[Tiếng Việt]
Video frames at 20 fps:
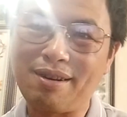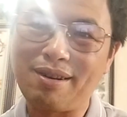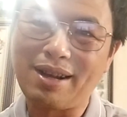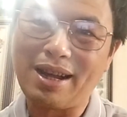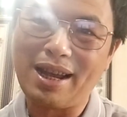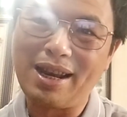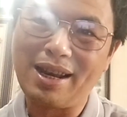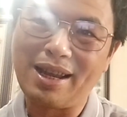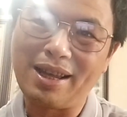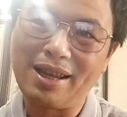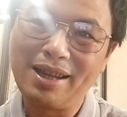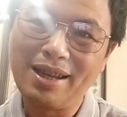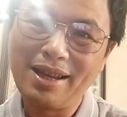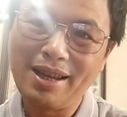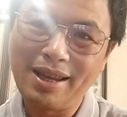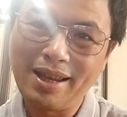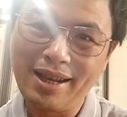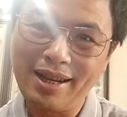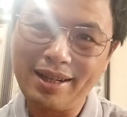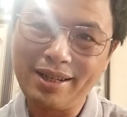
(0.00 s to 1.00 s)
có cái là
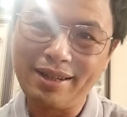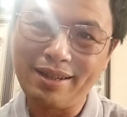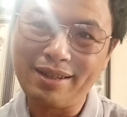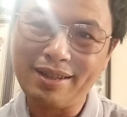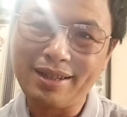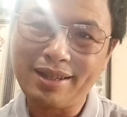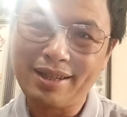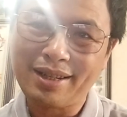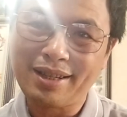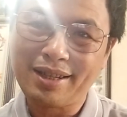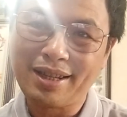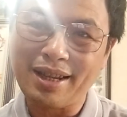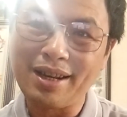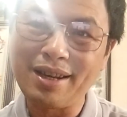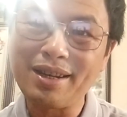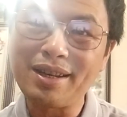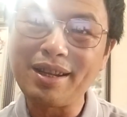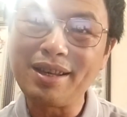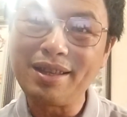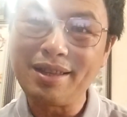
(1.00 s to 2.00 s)
hết sức
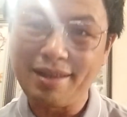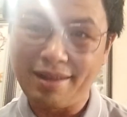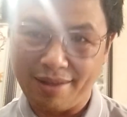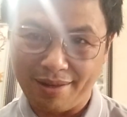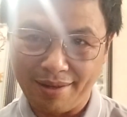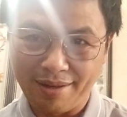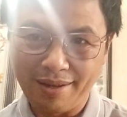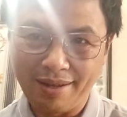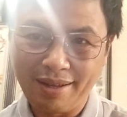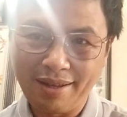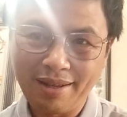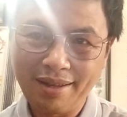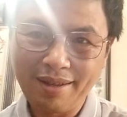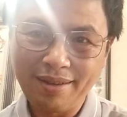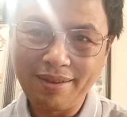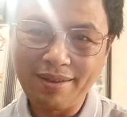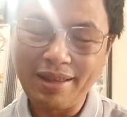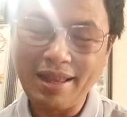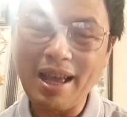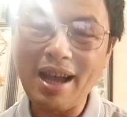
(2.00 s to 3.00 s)
chân tình
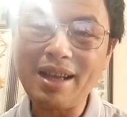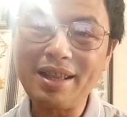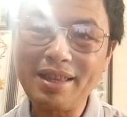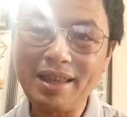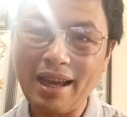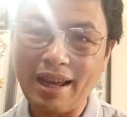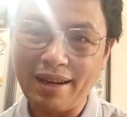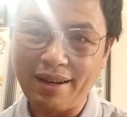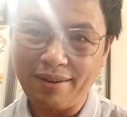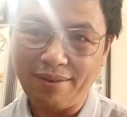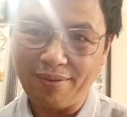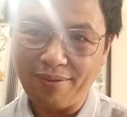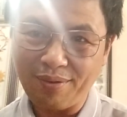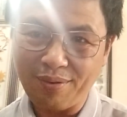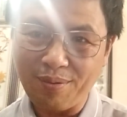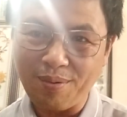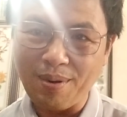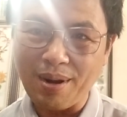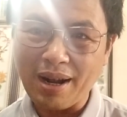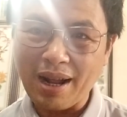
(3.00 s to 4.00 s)
nhã nhặn
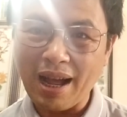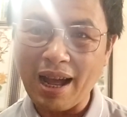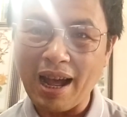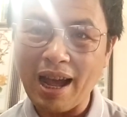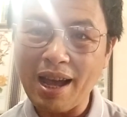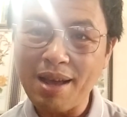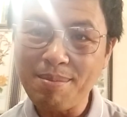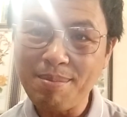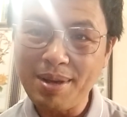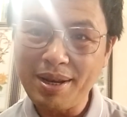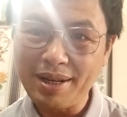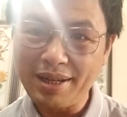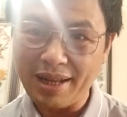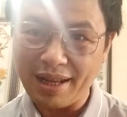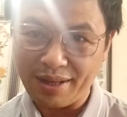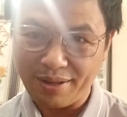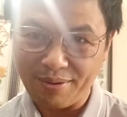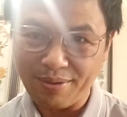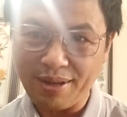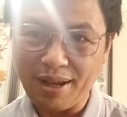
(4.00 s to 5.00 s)
của cả hai bên
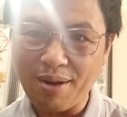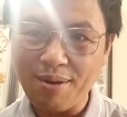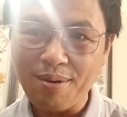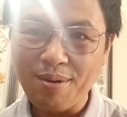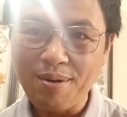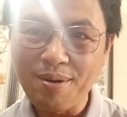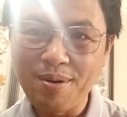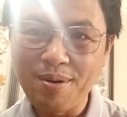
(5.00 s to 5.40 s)
dành cho nhau